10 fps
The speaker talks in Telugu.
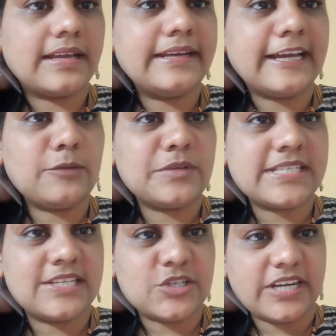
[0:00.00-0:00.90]
ఈ
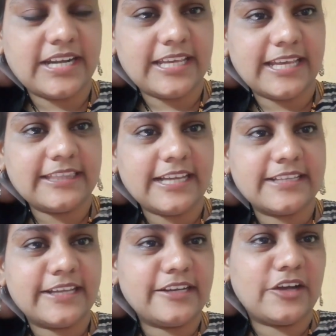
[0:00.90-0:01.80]
నల్లపూసలు చూడండి ఎంత
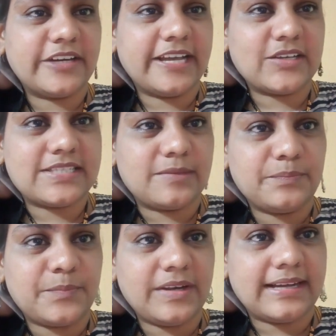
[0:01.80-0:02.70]
అందంగా ఉన్నాయో
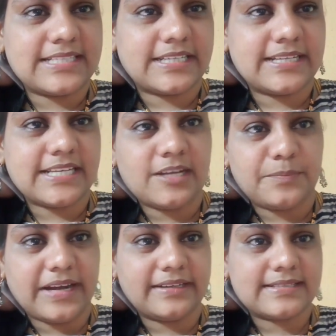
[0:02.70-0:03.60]
సింపుల్గా చిన్న చిన్న
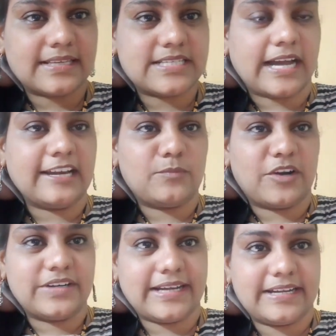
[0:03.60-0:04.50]
పార్టీస్కి చాలా
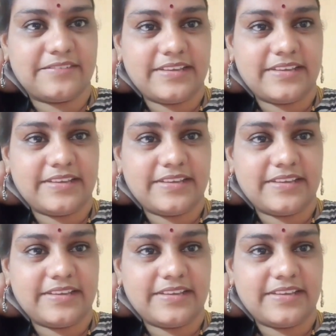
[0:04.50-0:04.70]
బాగుంటాయండి